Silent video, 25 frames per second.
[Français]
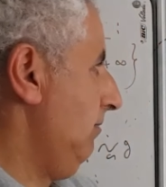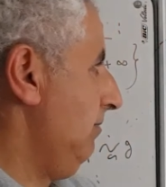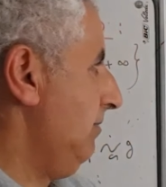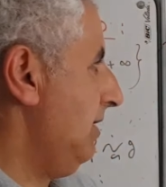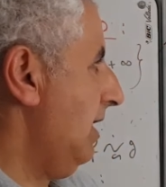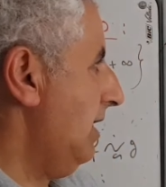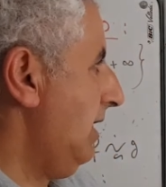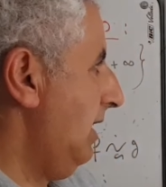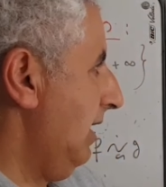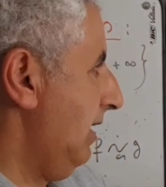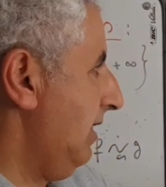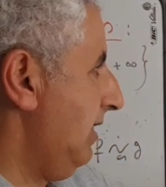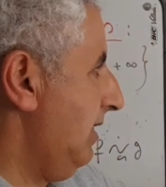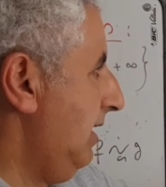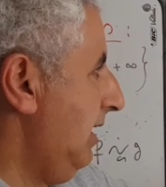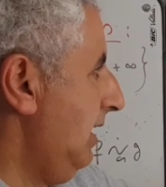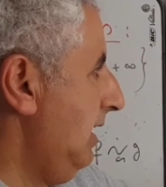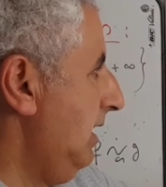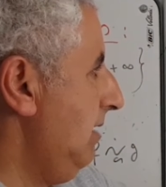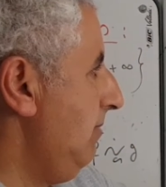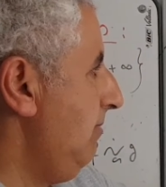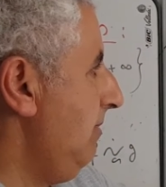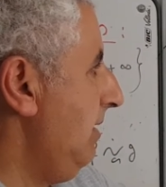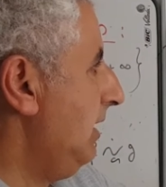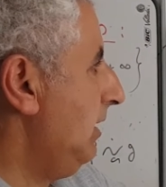c'est-à-dire si
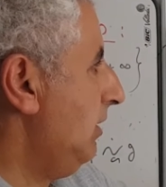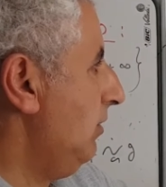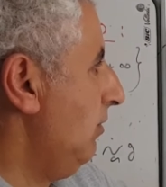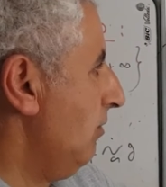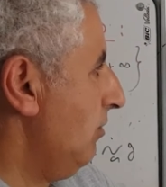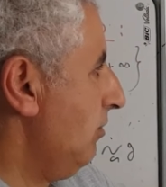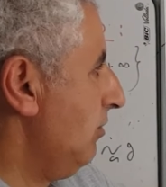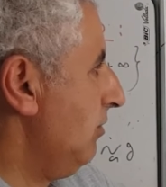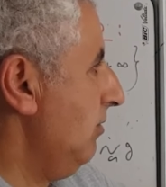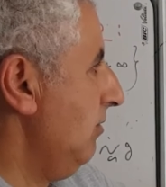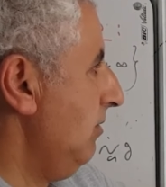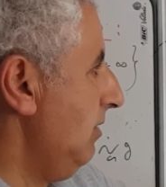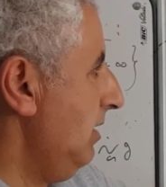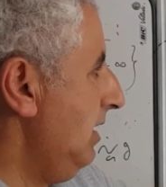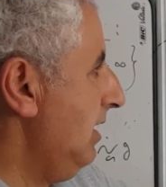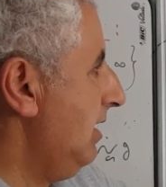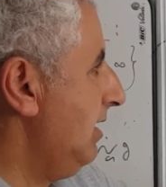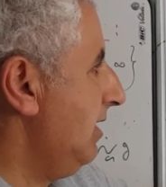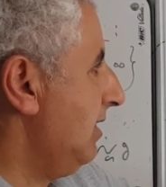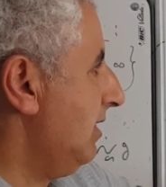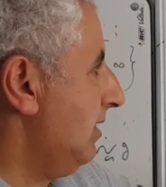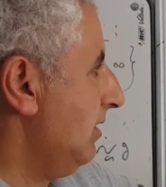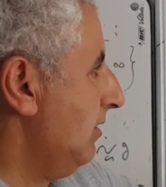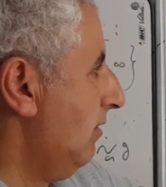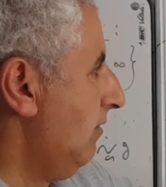limite lorsque
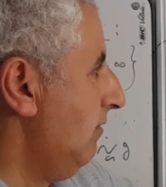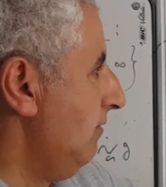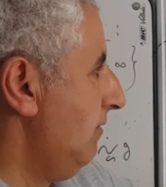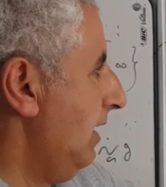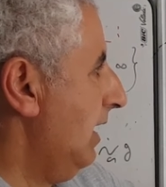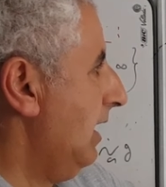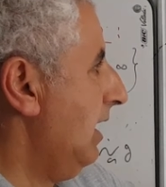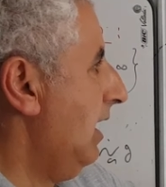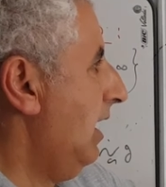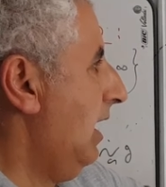x tend vers